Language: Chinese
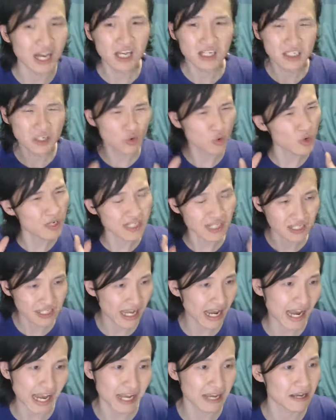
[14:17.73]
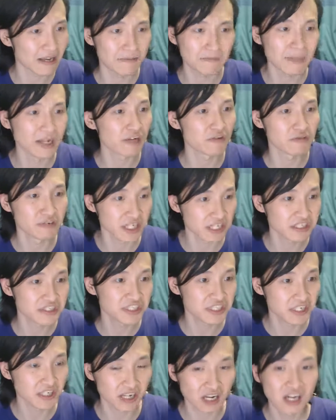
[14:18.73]
这个框架太没有人
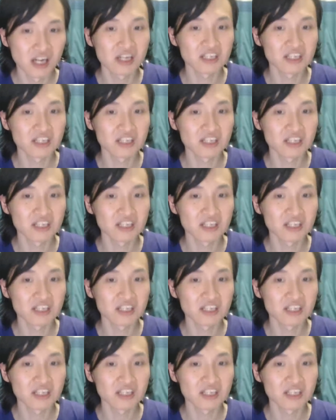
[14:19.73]
性了，